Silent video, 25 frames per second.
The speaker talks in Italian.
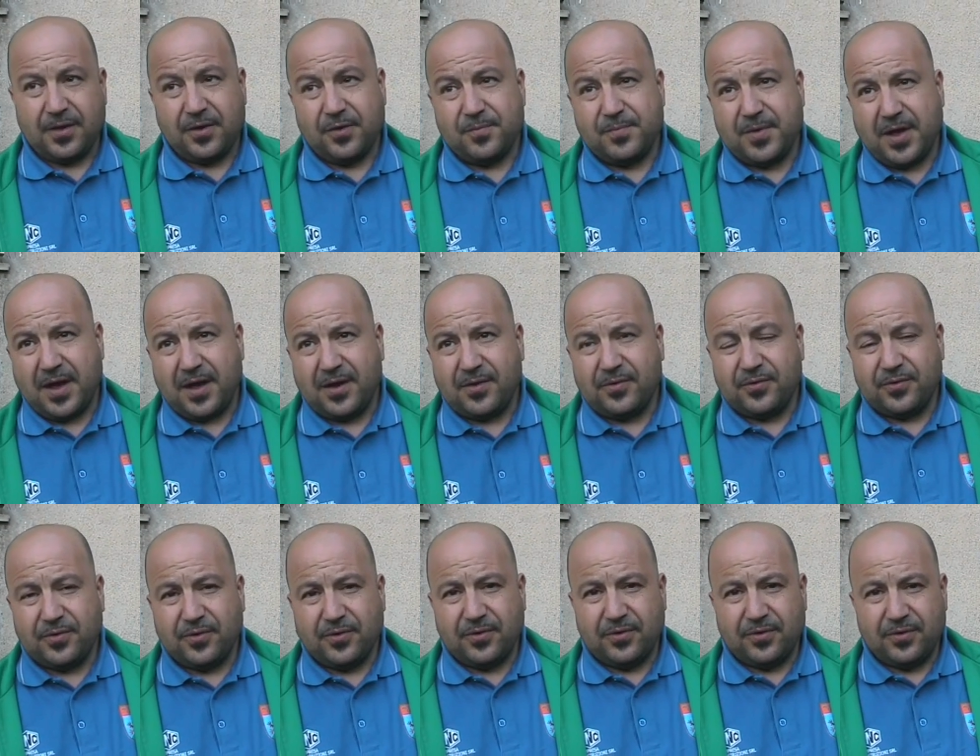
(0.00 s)
Io mi
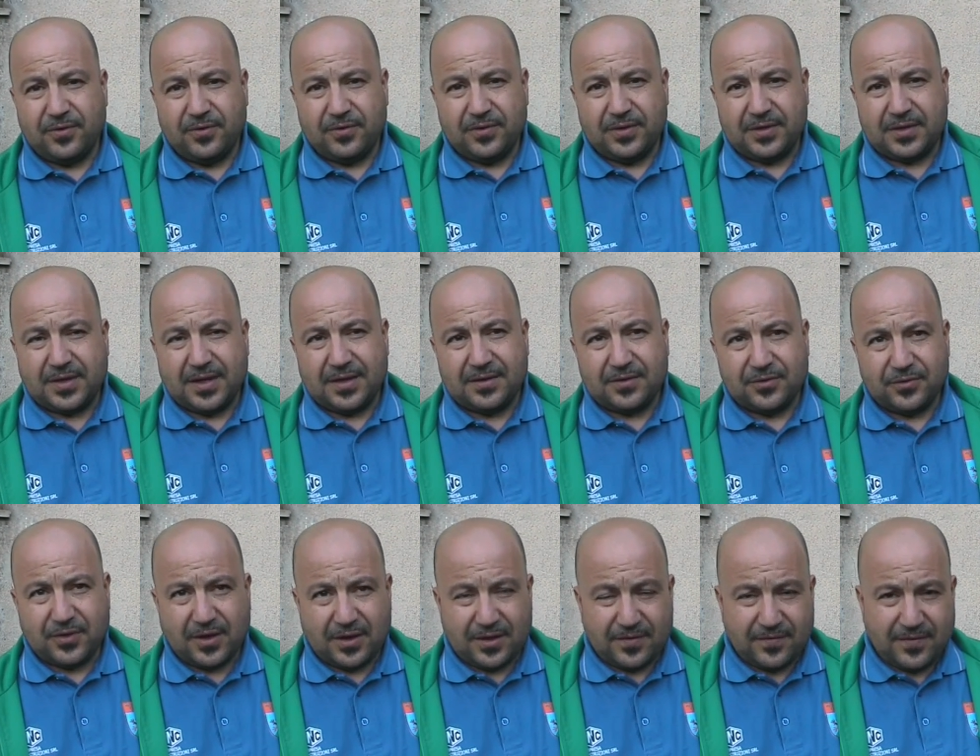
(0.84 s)
auguro
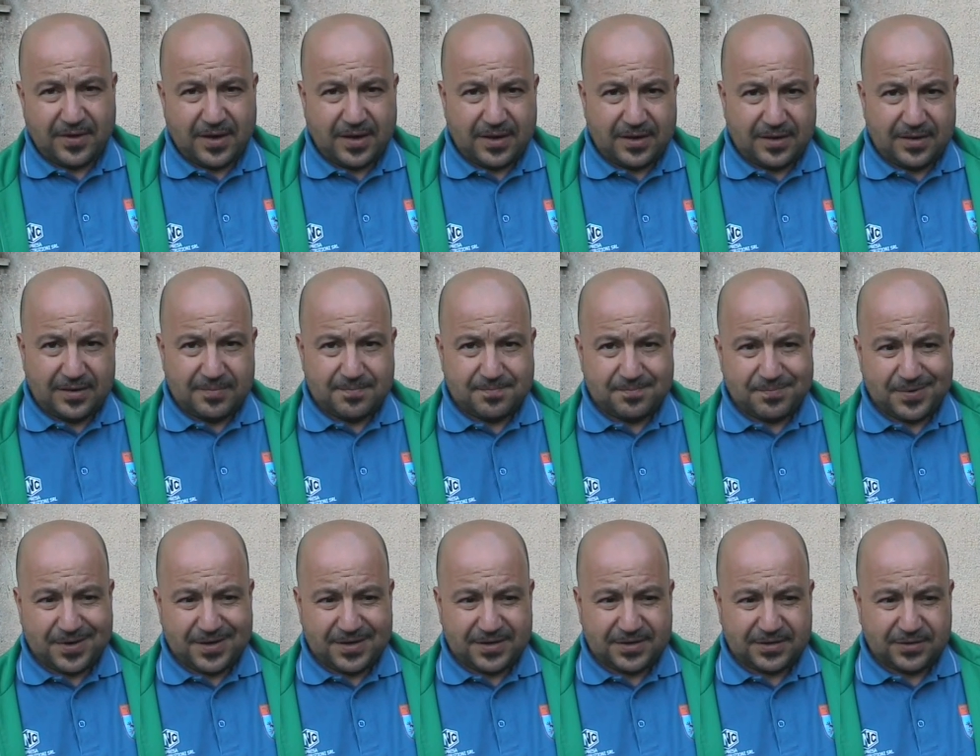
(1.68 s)
intanto di arrivare
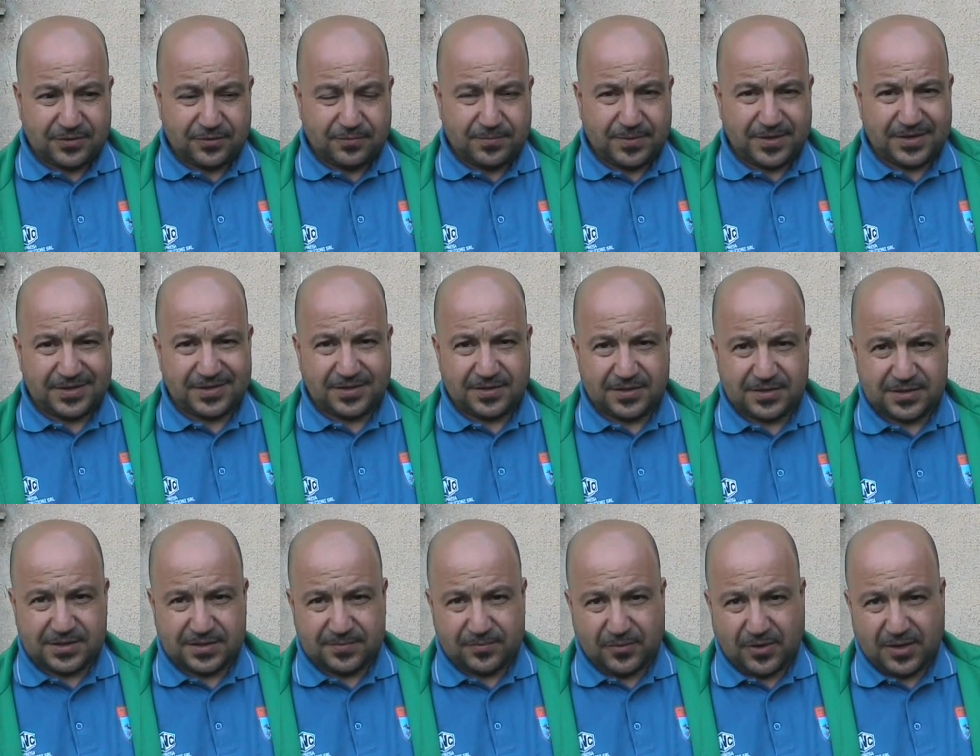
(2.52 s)
presto,
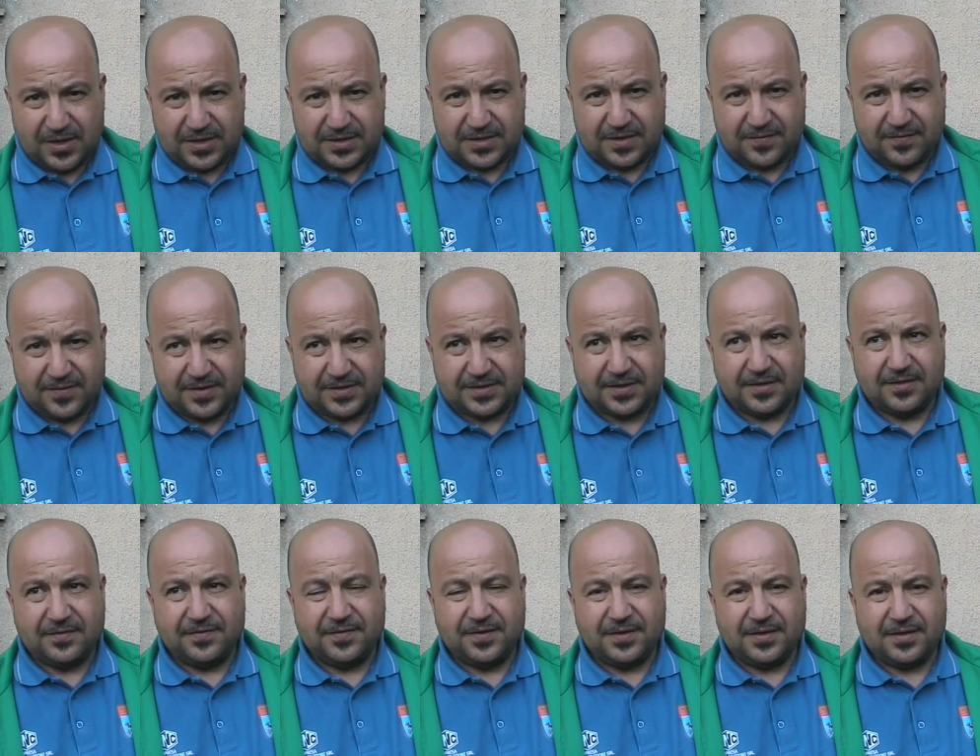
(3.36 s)
prestissimo alla
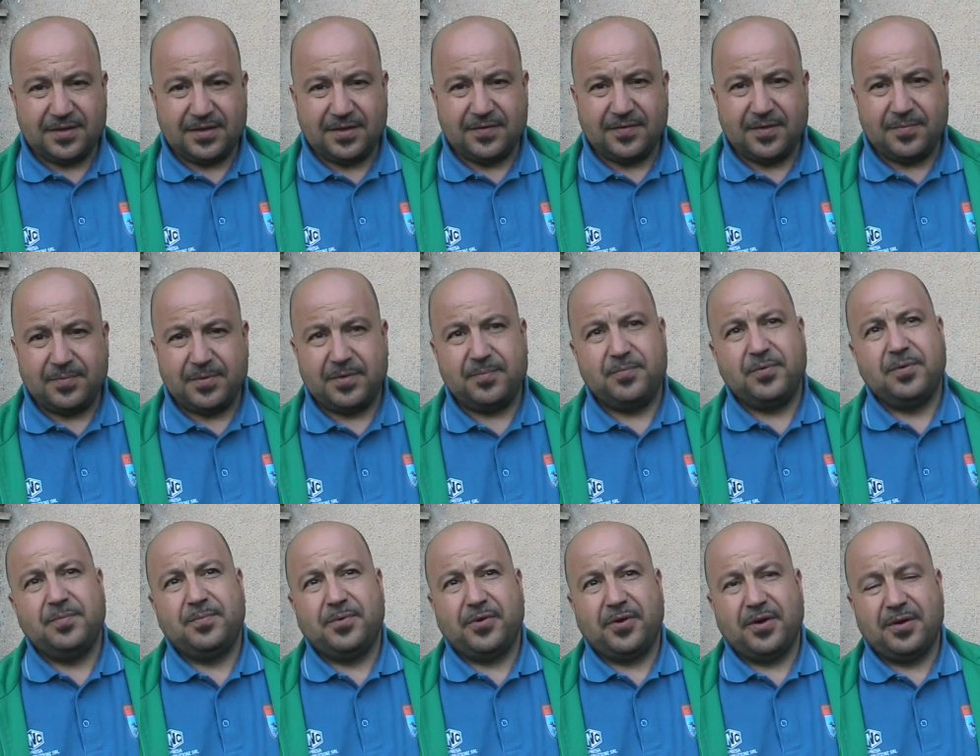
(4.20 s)
salvezza definitiva per
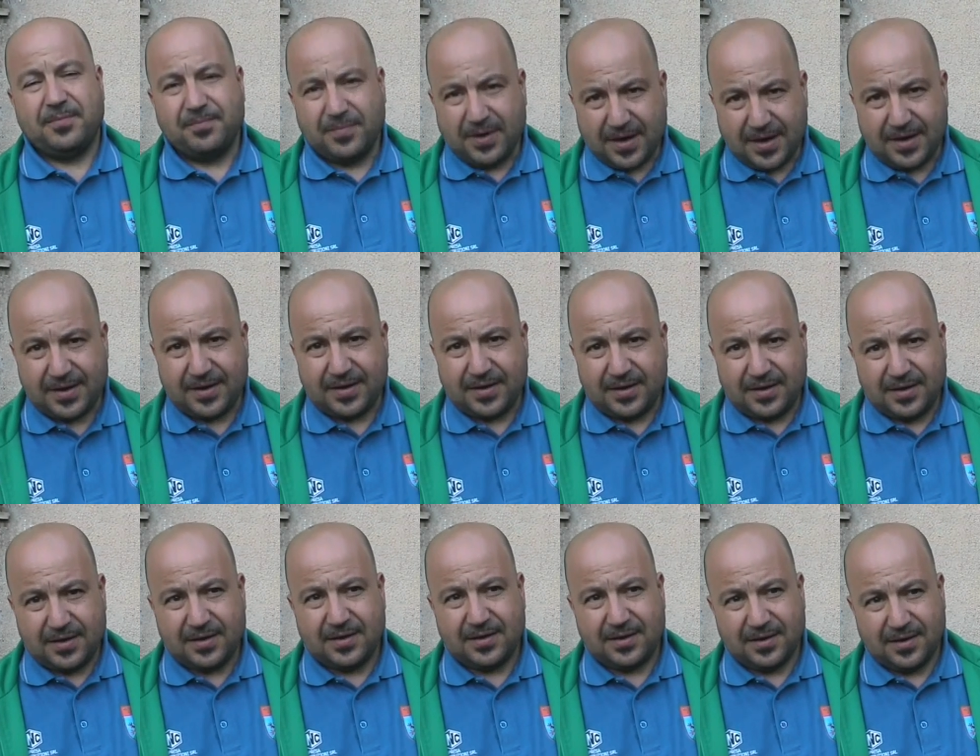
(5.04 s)
poi
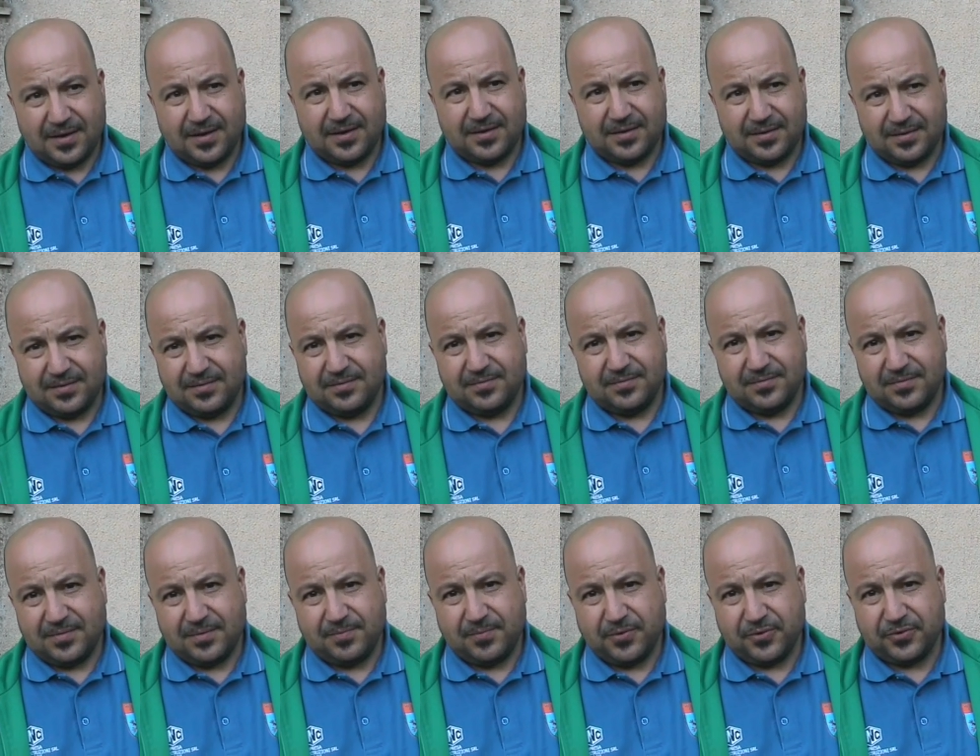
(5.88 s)
programmare la,
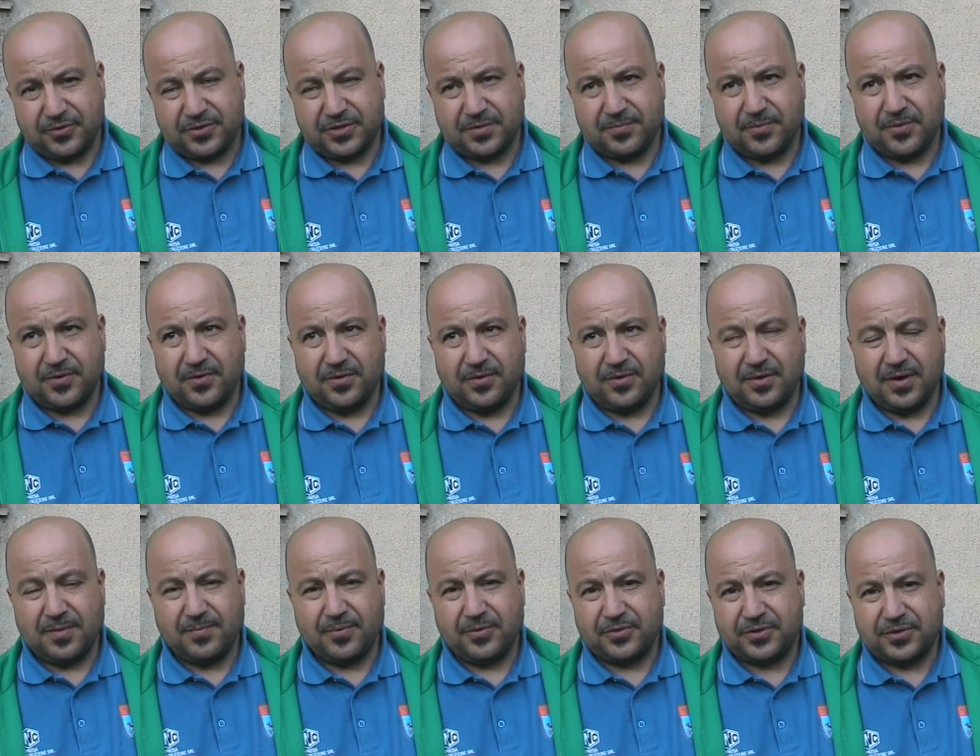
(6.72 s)
prossimo,
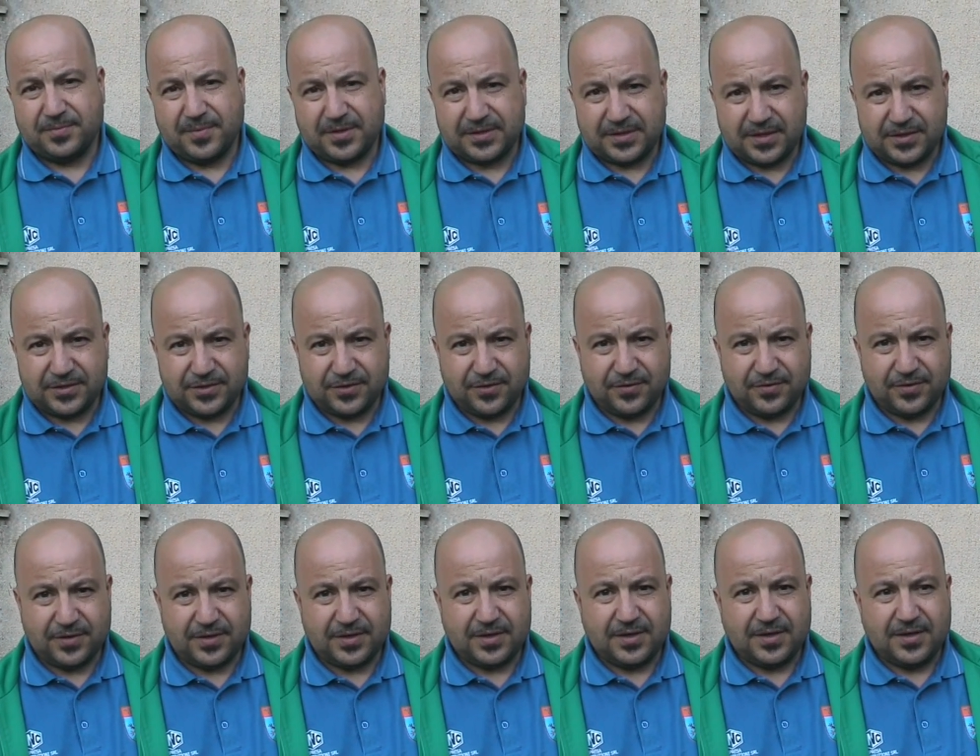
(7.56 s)
la prossima
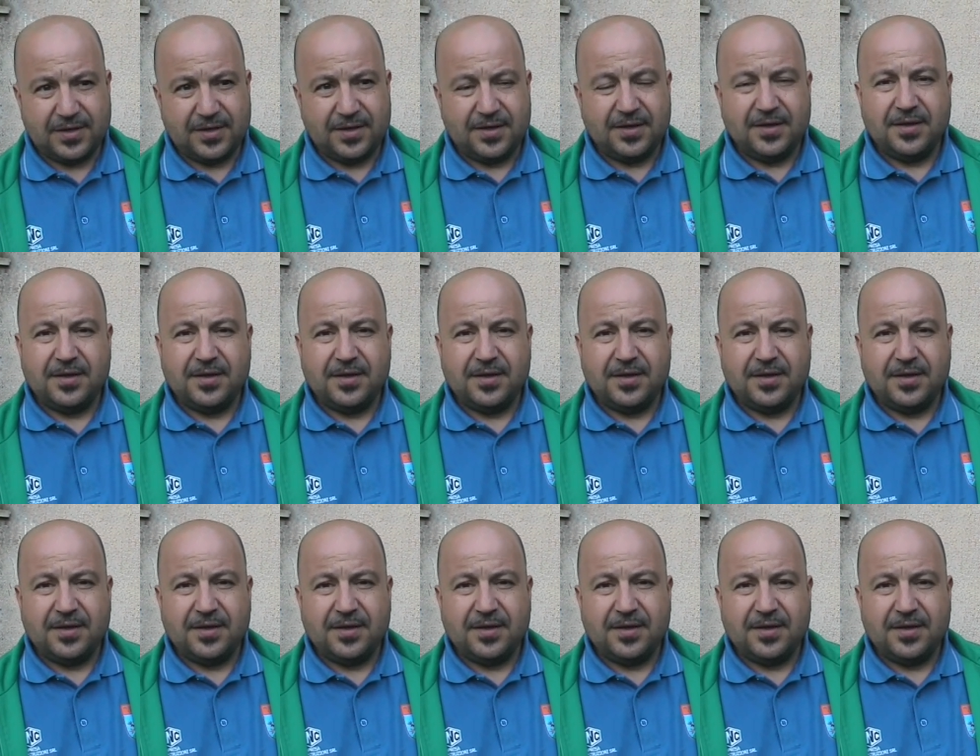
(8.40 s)
stagione.